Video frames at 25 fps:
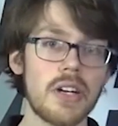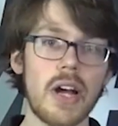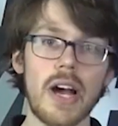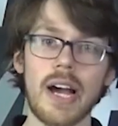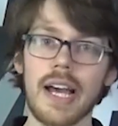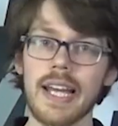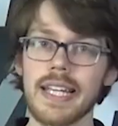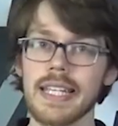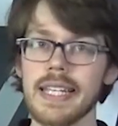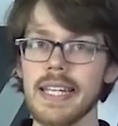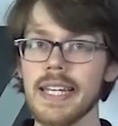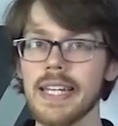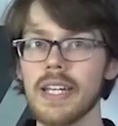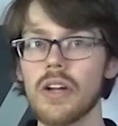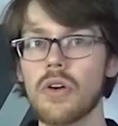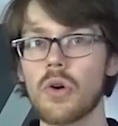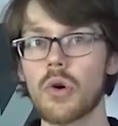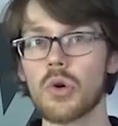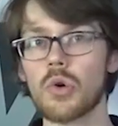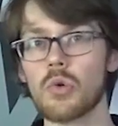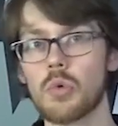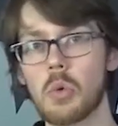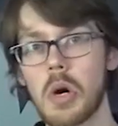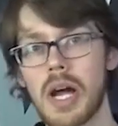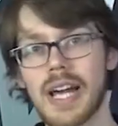Ob ihr wandern
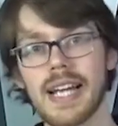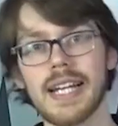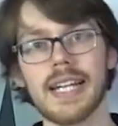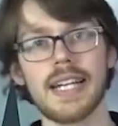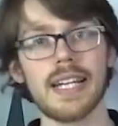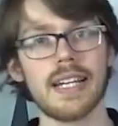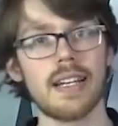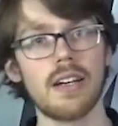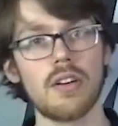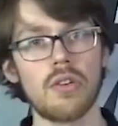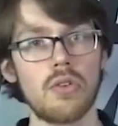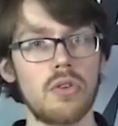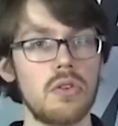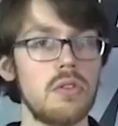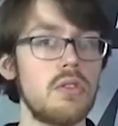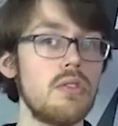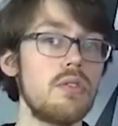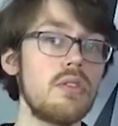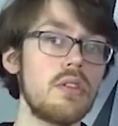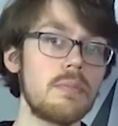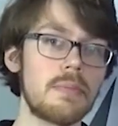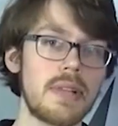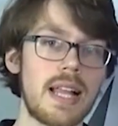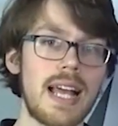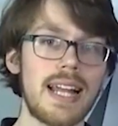oder fahren wollt oder
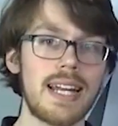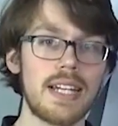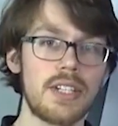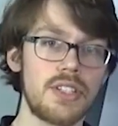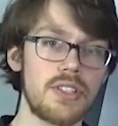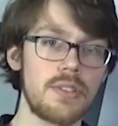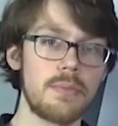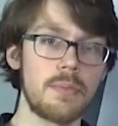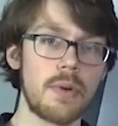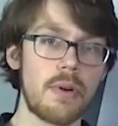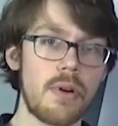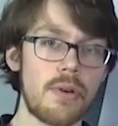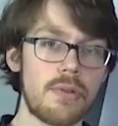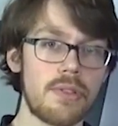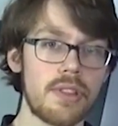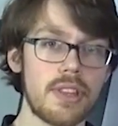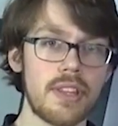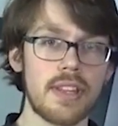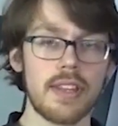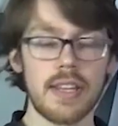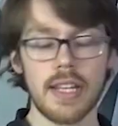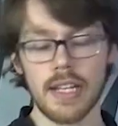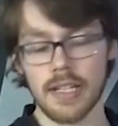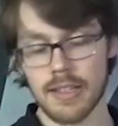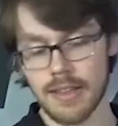beides, die Klim
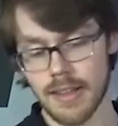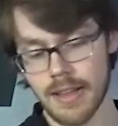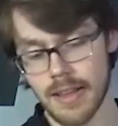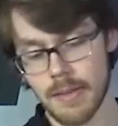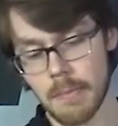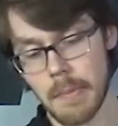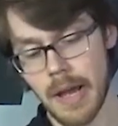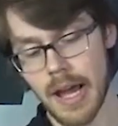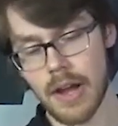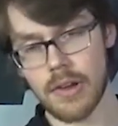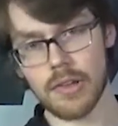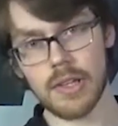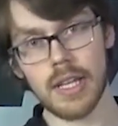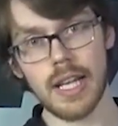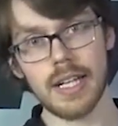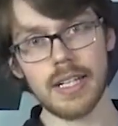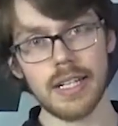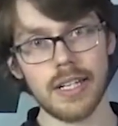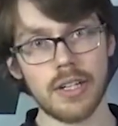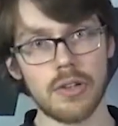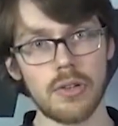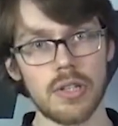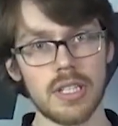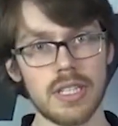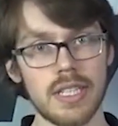Outlander Gore-Tex
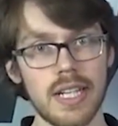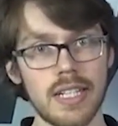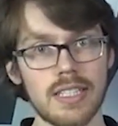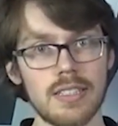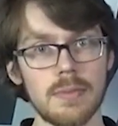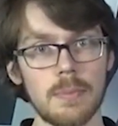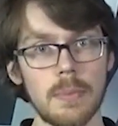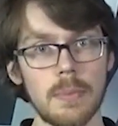Stiefel geben